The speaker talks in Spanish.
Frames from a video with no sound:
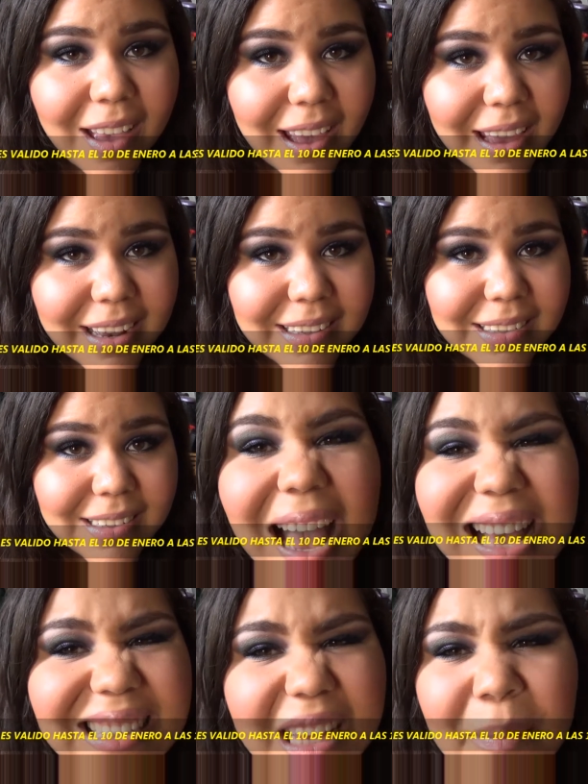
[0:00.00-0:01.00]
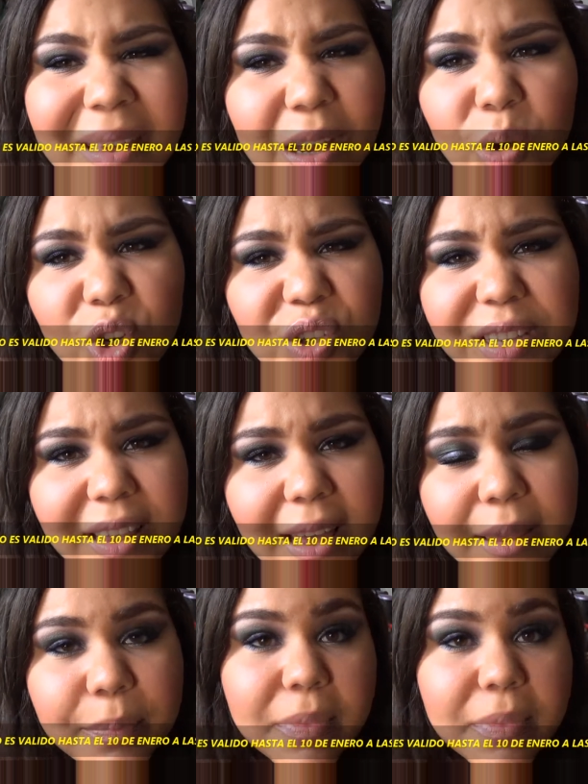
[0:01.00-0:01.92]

eres. Es que me da curiosidad.